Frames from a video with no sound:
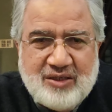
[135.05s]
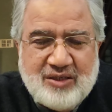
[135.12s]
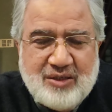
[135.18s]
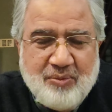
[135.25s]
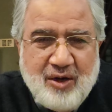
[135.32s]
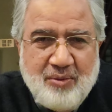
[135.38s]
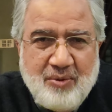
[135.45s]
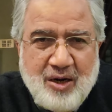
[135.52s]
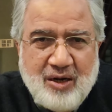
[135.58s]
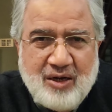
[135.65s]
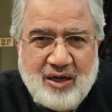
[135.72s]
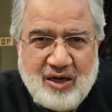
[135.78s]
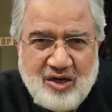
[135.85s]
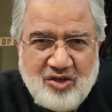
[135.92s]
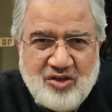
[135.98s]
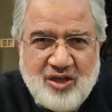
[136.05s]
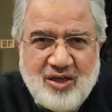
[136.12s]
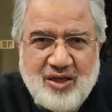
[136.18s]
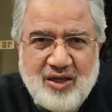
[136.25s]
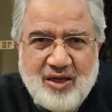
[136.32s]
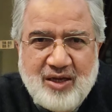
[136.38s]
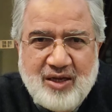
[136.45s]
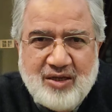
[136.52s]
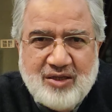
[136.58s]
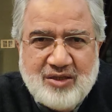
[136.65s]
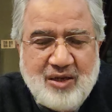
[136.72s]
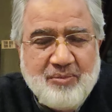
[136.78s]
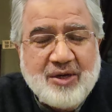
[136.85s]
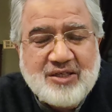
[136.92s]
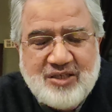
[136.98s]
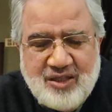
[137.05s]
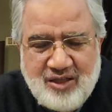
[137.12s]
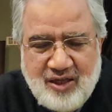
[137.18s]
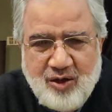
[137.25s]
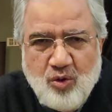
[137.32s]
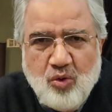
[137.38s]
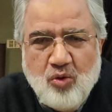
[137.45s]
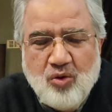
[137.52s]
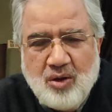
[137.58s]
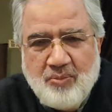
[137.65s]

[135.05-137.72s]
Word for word: किस्म की डिमांड करनी चाहिए कि जिसका मकसद ये हो